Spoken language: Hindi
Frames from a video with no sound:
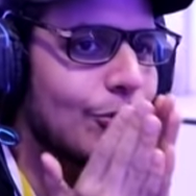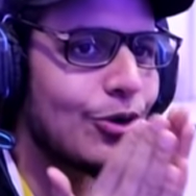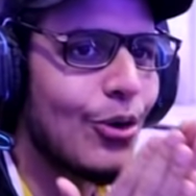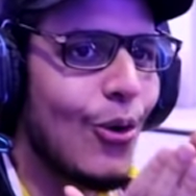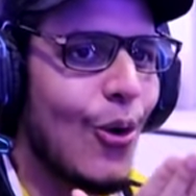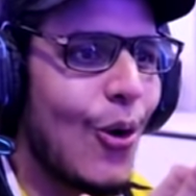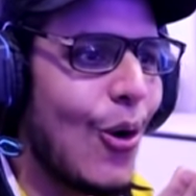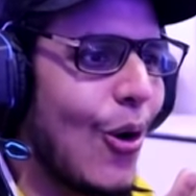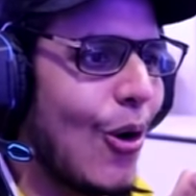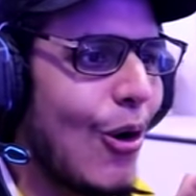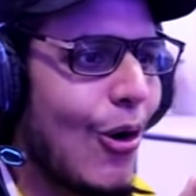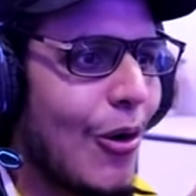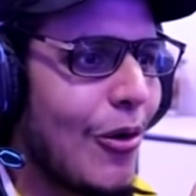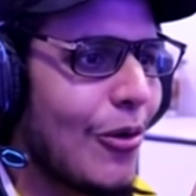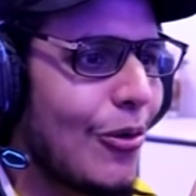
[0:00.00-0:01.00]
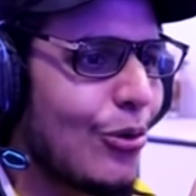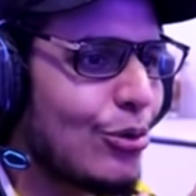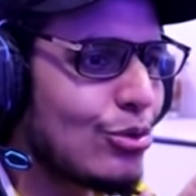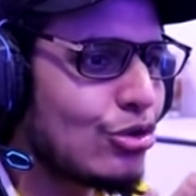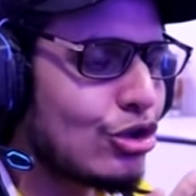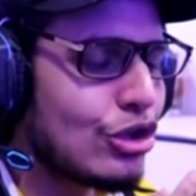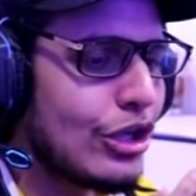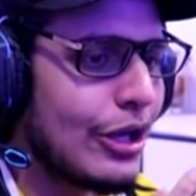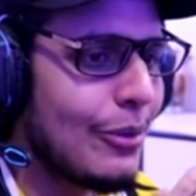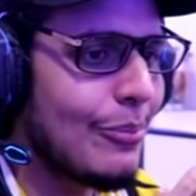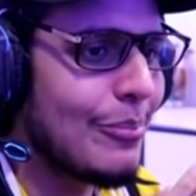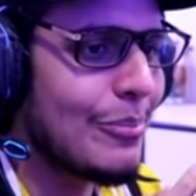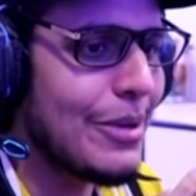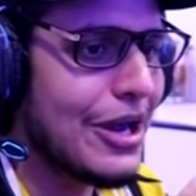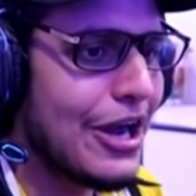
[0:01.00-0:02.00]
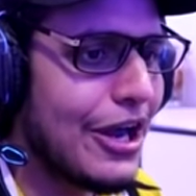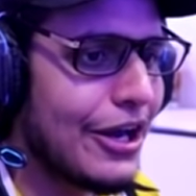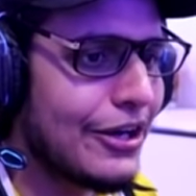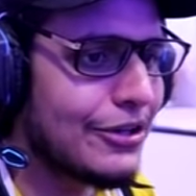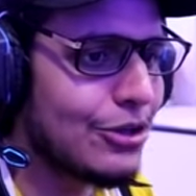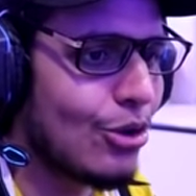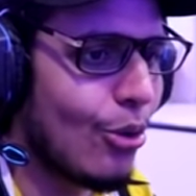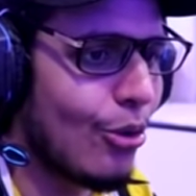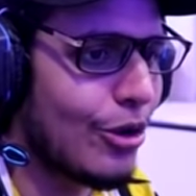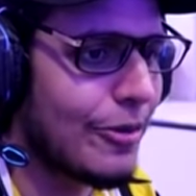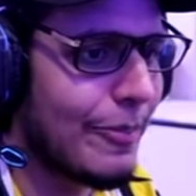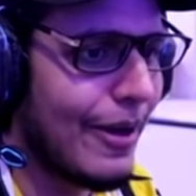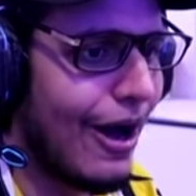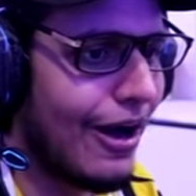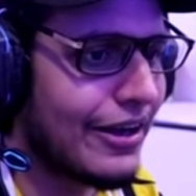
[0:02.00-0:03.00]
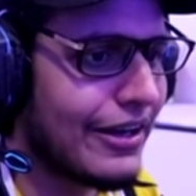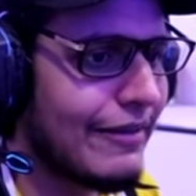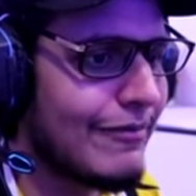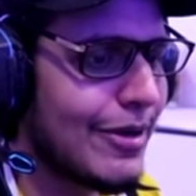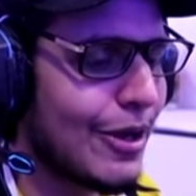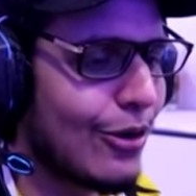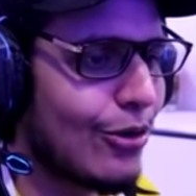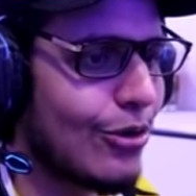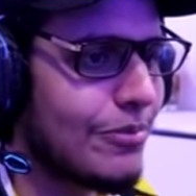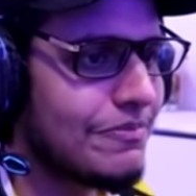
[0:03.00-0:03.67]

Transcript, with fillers: नो उसने मेन डोर पे आके मेरे को